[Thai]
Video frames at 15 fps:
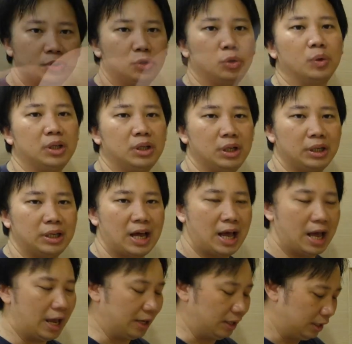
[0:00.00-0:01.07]
ตัวเครื่อง
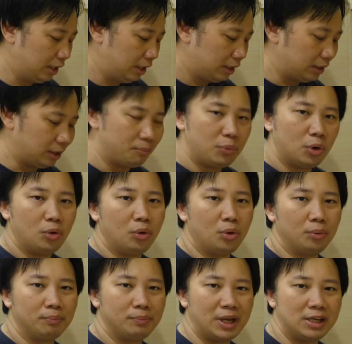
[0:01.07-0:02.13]
ได้ลำโพง
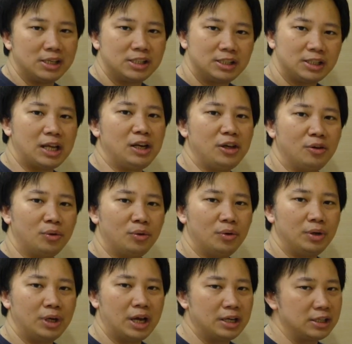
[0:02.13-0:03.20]
เป็นสเตอริโอ
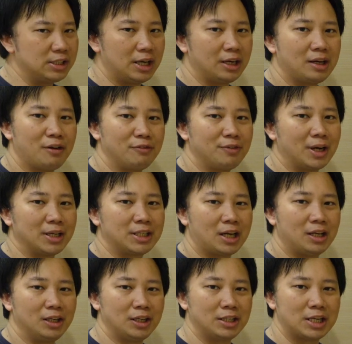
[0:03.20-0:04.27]
นะฮะเสียงดังฟังชัด
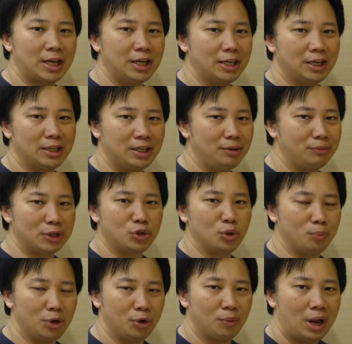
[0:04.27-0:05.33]
เลยใช้ในที่ประชุ
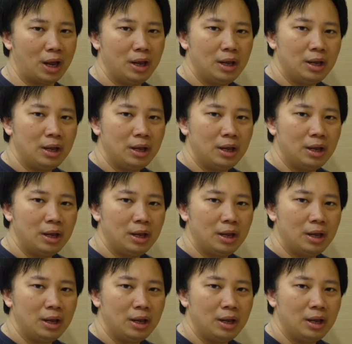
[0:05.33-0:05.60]
มหรือว่า